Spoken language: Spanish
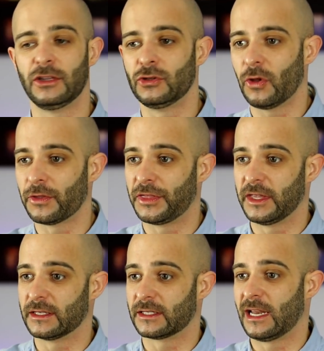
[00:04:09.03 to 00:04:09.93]

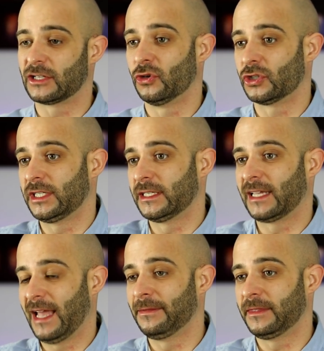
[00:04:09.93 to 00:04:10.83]
entonces las dosis
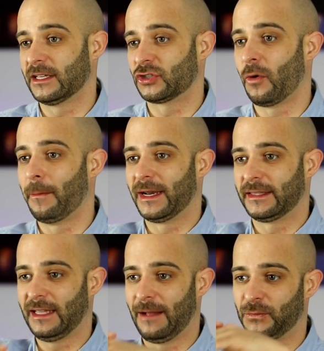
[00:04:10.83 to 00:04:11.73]
que antes
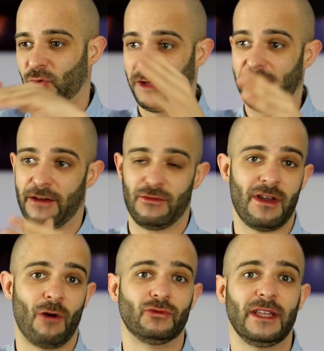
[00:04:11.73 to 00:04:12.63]
convertían tu día en
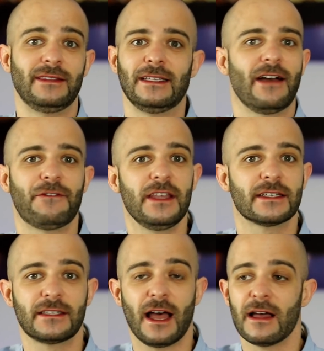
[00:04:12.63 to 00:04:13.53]
una auténtica
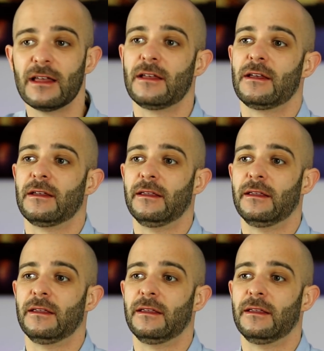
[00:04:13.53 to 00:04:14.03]
fiesta,